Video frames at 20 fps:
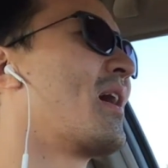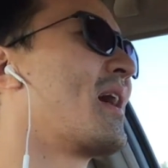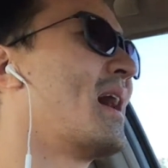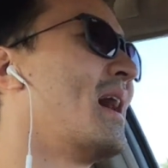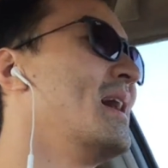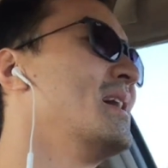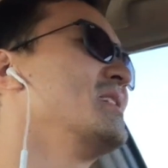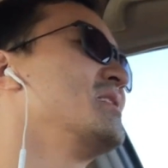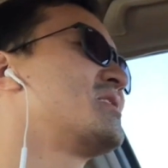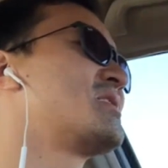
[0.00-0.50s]

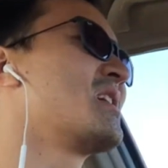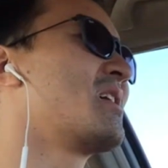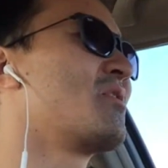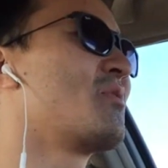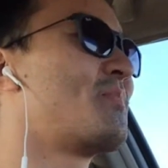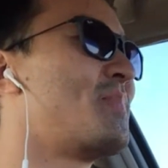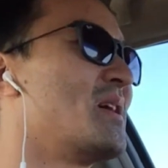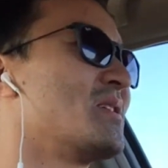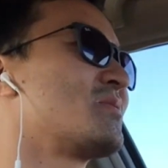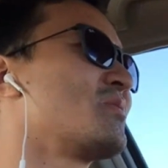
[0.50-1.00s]
会社
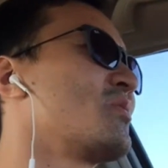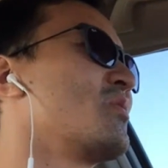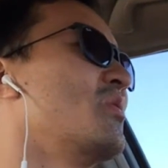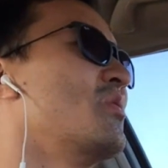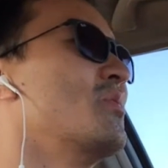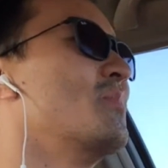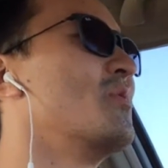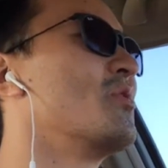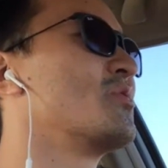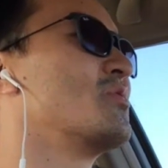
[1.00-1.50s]
の
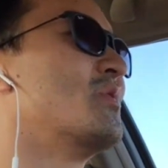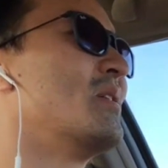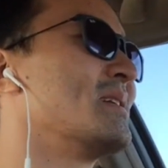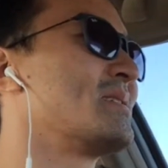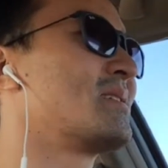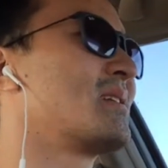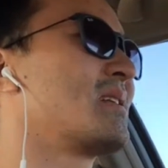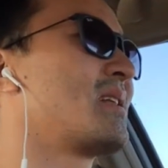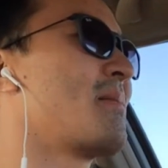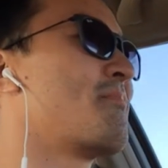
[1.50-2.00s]
パソコンを僕
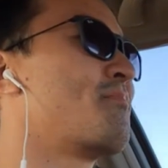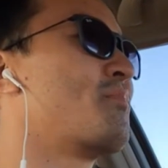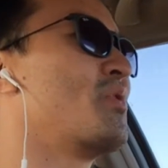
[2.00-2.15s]
忘れたっ